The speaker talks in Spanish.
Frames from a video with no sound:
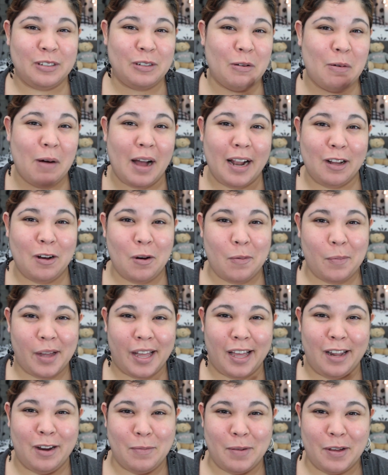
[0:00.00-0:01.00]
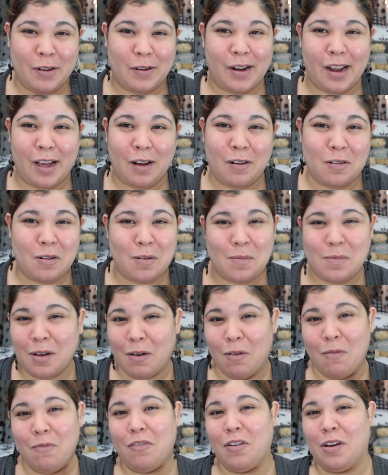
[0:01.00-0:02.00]
o, algo Pues a lo mejor hago como
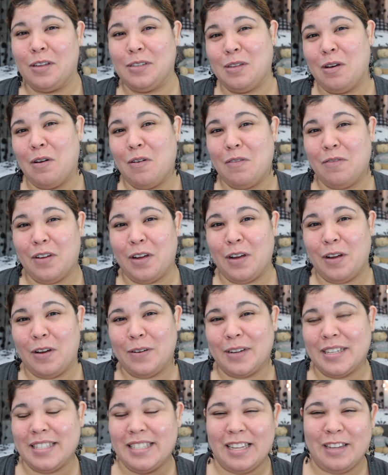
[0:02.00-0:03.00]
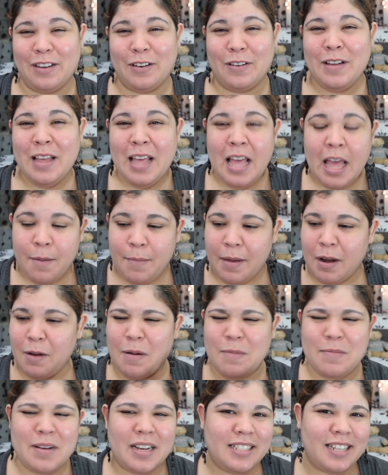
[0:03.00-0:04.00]
que un voiceover o qué sé yo Pero
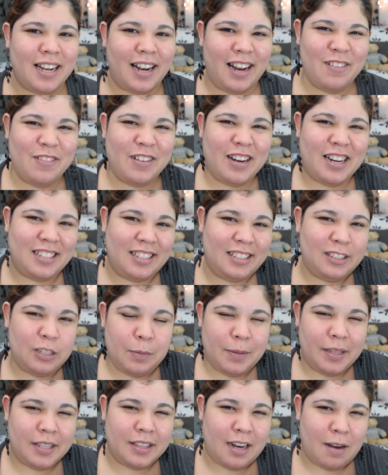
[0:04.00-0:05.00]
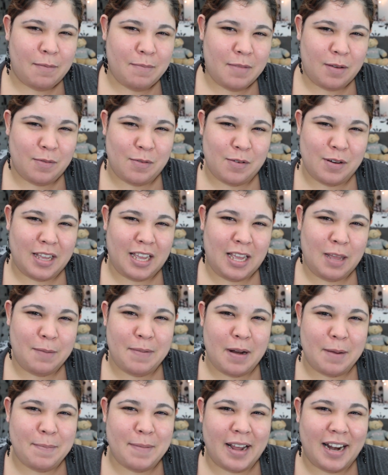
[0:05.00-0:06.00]
vamos a charlar un ratito mientras me voy
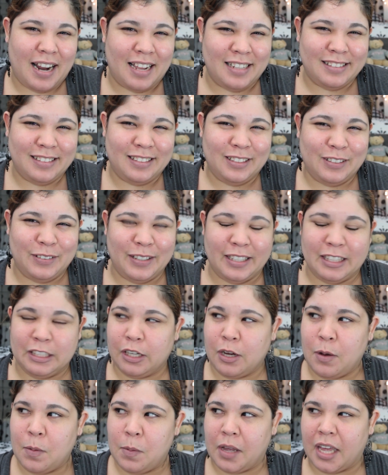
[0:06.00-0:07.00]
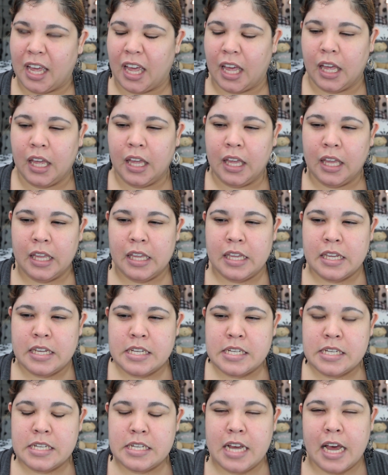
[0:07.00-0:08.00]
preparando este es como que
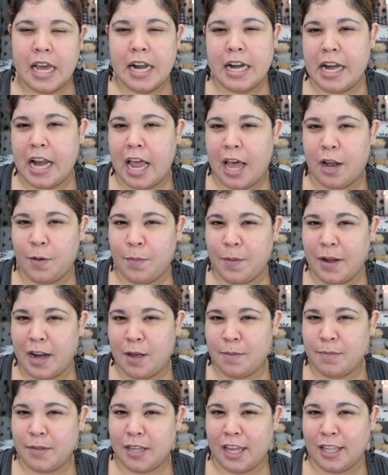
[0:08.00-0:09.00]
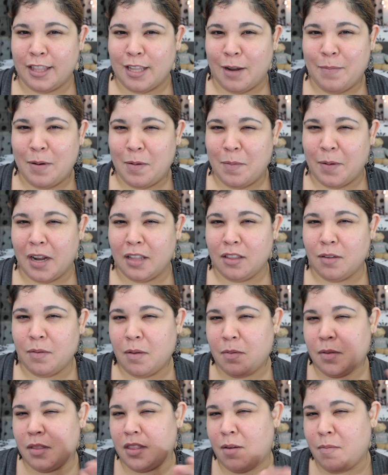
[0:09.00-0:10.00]
raro para mí estar
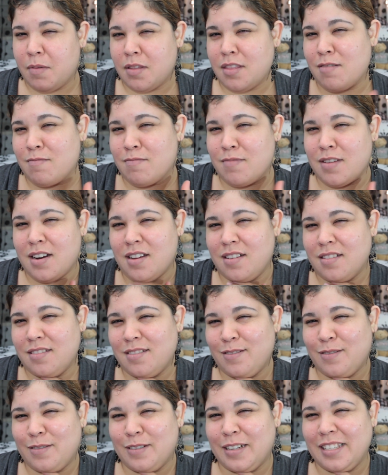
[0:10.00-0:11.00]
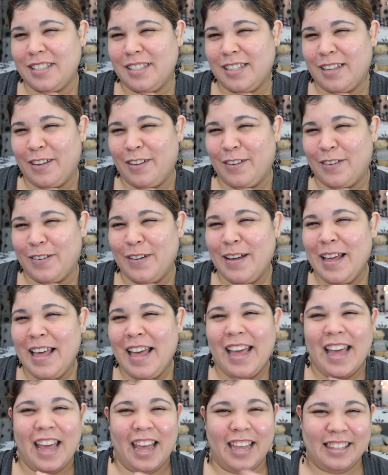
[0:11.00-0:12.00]
preparándome mientras me están mirando, qué sé yo,
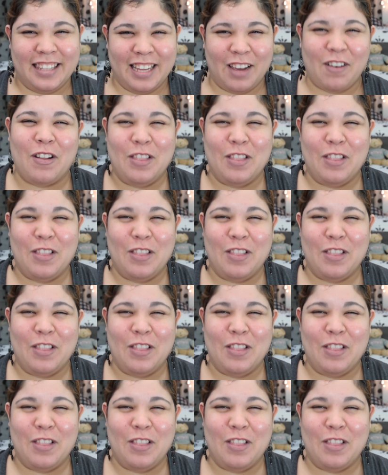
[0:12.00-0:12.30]
este,